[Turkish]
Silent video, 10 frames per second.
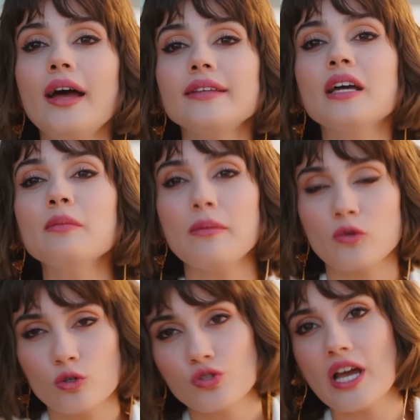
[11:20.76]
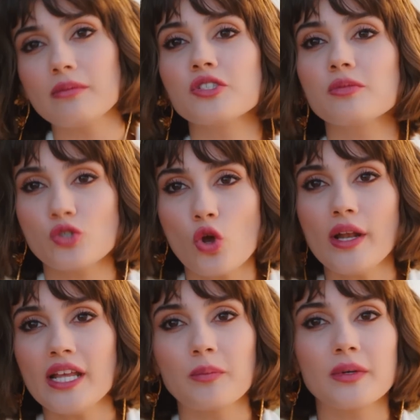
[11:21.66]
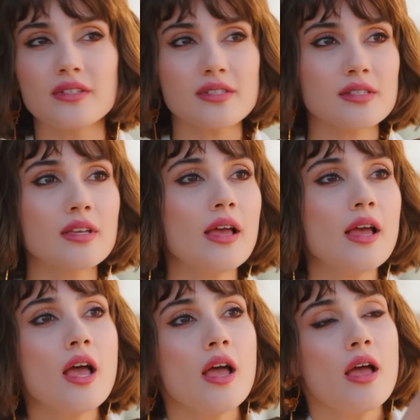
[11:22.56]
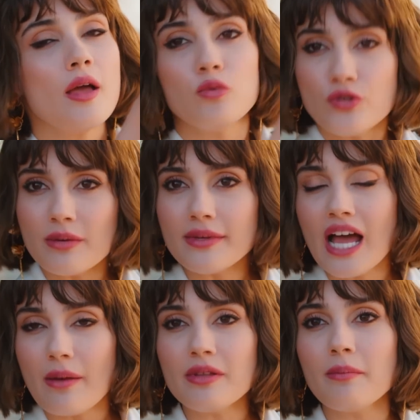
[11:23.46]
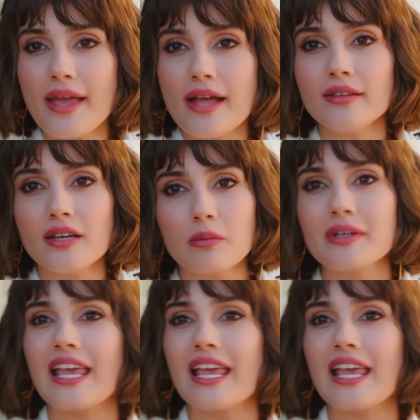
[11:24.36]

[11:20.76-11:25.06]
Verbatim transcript: Ay tamam Gonca ablacığım şöyle yaparız. Bünyamin abinin beğendiği araba